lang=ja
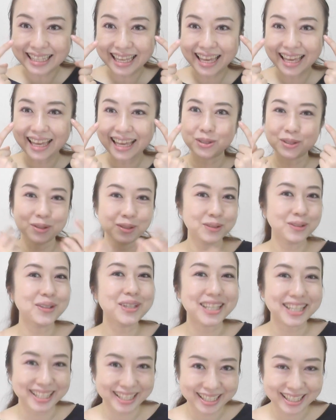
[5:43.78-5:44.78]
でその
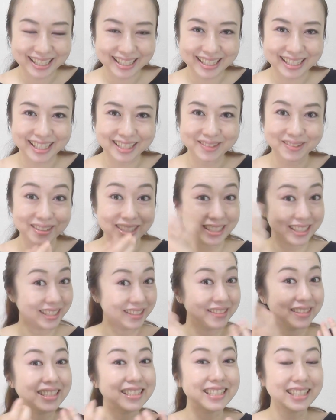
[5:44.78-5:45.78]
時にあのやって
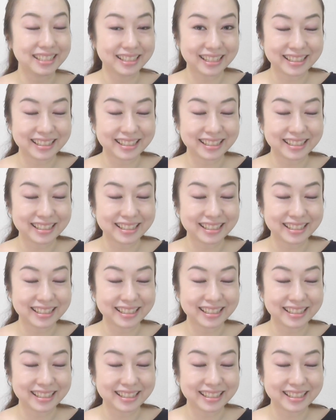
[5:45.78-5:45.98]
くださっ